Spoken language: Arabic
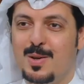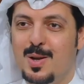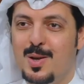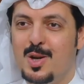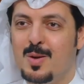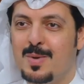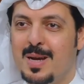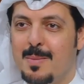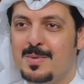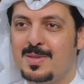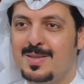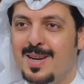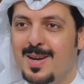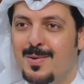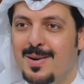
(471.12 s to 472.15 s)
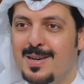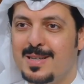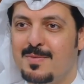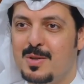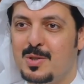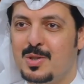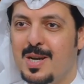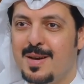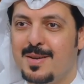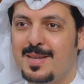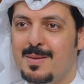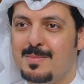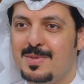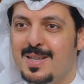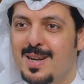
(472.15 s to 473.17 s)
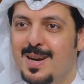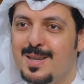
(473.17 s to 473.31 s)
كل يوم خمس صلوات ايه؟ في الشهر فانت عندك